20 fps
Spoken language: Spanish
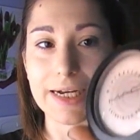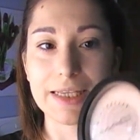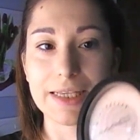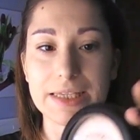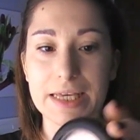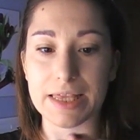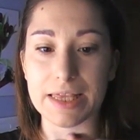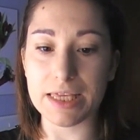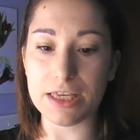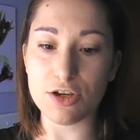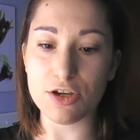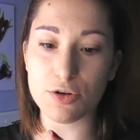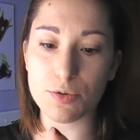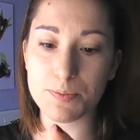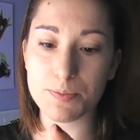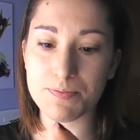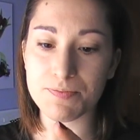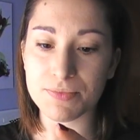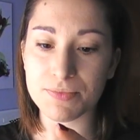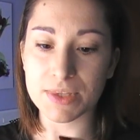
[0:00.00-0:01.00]
gastadillos
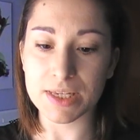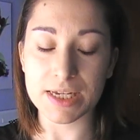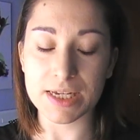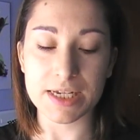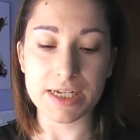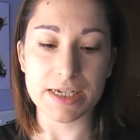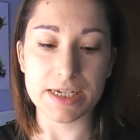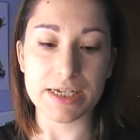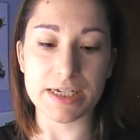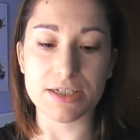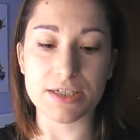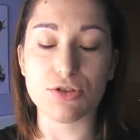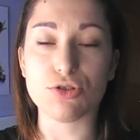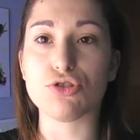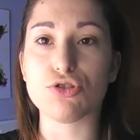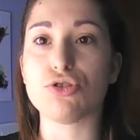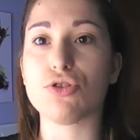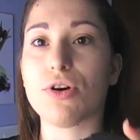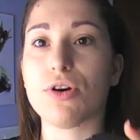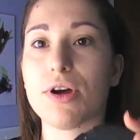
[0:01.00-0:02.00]

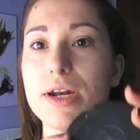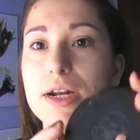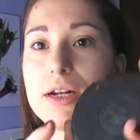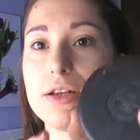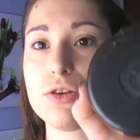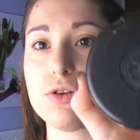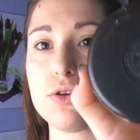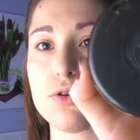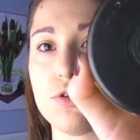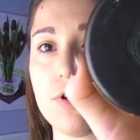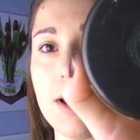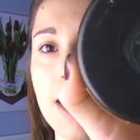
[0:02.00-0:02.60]
estos son en el tono